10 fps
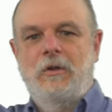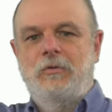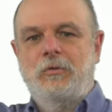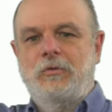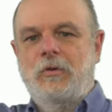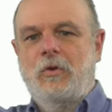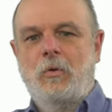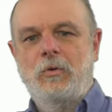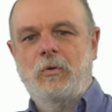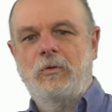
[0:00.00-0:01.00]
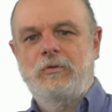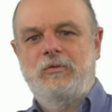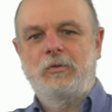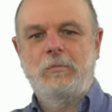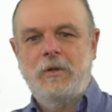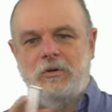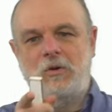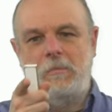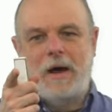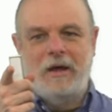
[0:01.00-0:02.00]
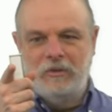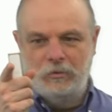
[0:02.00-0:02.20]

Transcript: そうするこの図を見ると、まあ、